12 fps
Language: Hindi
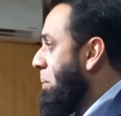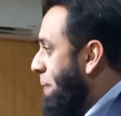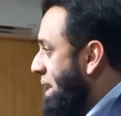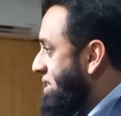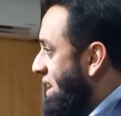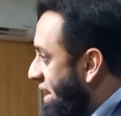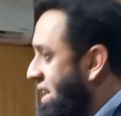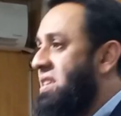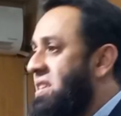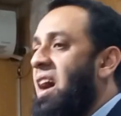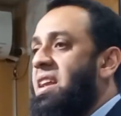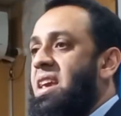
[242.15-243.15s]
बेंच से रहदगी
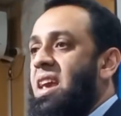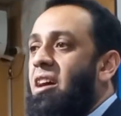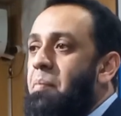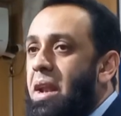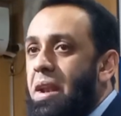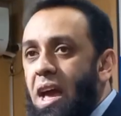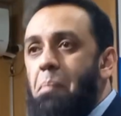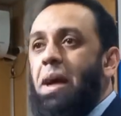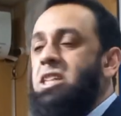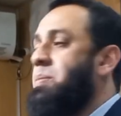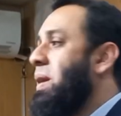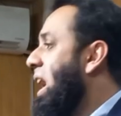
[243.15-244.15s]
इख्तियार की है और मैंने नया बेंच
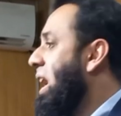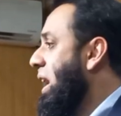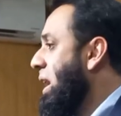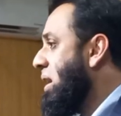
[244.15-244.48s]
बनाया है